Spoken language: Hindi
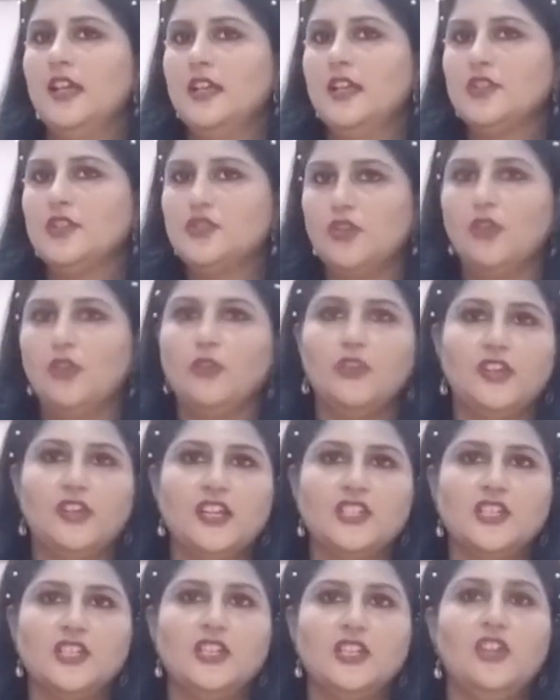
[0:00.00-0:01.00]
स्ट्रॉन्ग
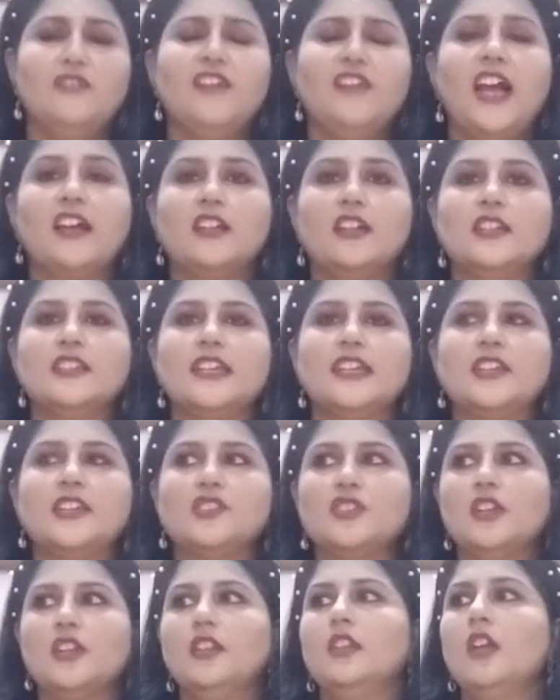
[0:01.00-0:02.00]
होना चाहिए व्याकरण
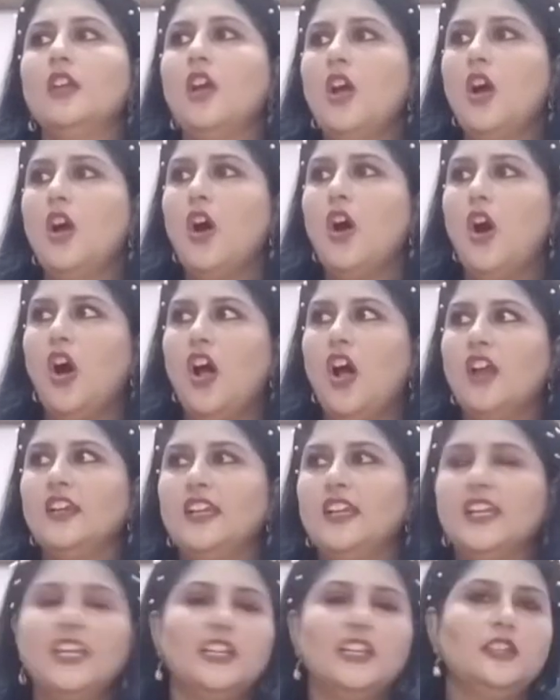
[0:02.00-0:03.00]
सेक्शन और
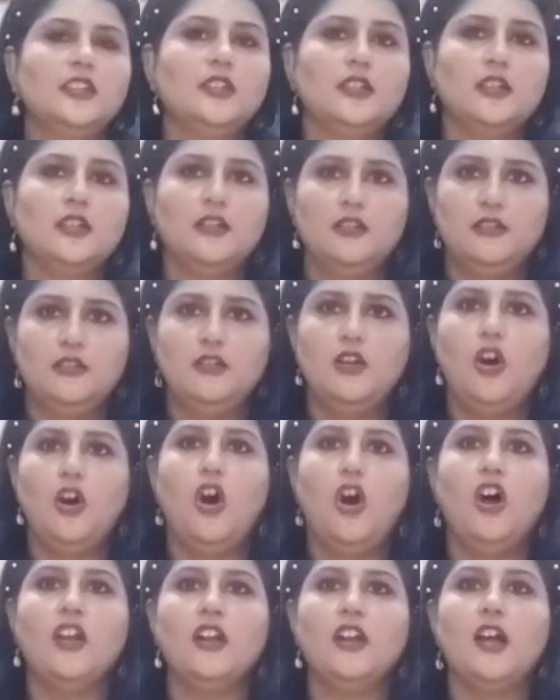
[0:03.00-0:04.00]
लिखित
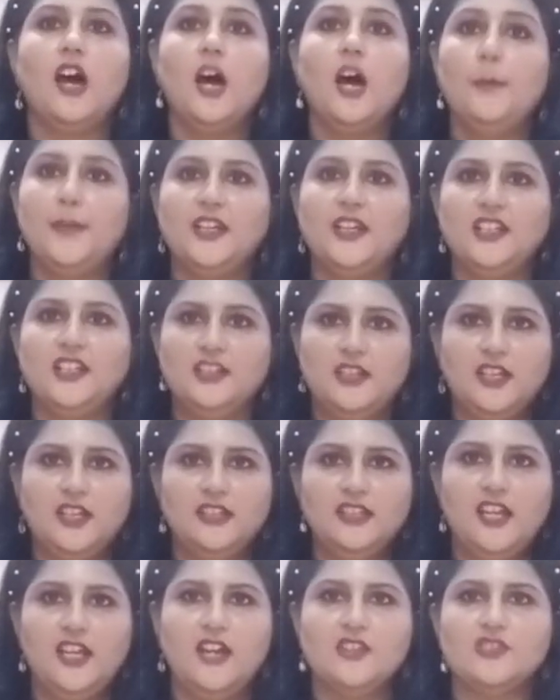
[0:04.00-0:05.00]
और अपठित
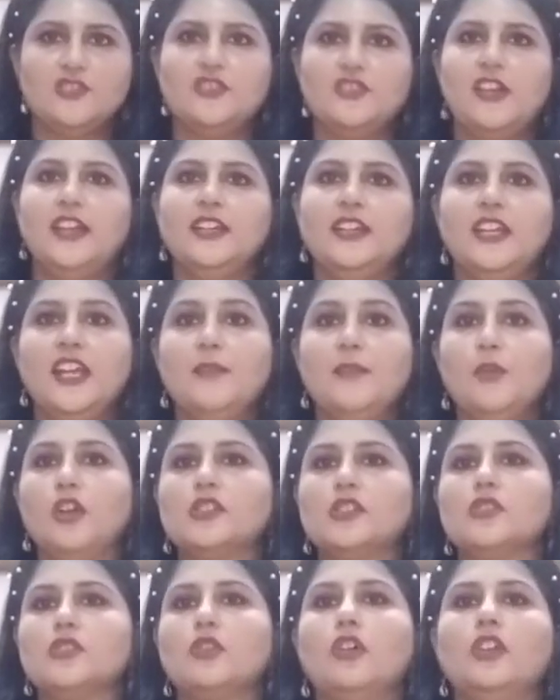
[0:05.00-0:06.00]
गद्यांश राइट right? ये
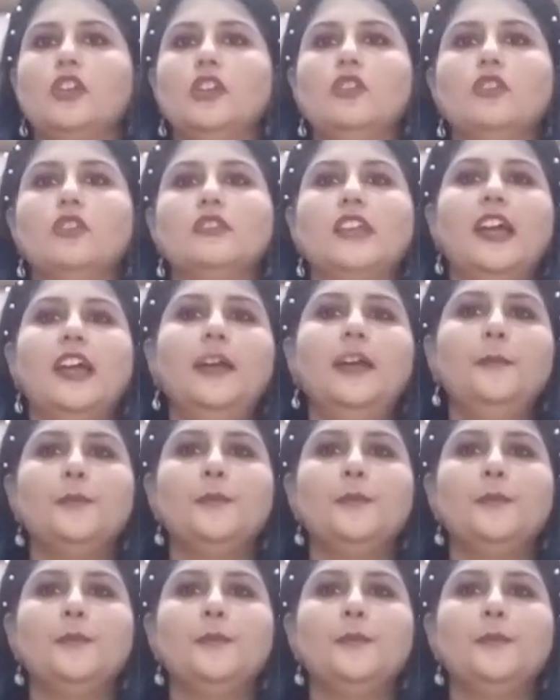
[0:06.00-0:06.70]
बहुत स्कोरिंग होता है